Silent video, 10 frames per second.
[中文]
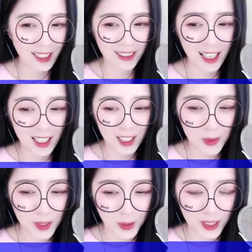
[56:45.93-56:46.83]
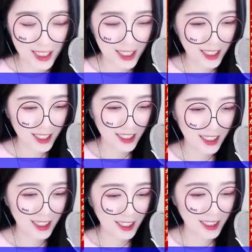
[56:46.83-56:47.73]
雨渐渐
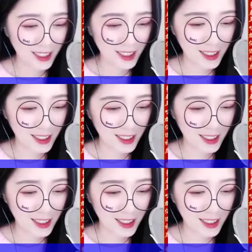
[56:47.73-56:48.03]
细腻，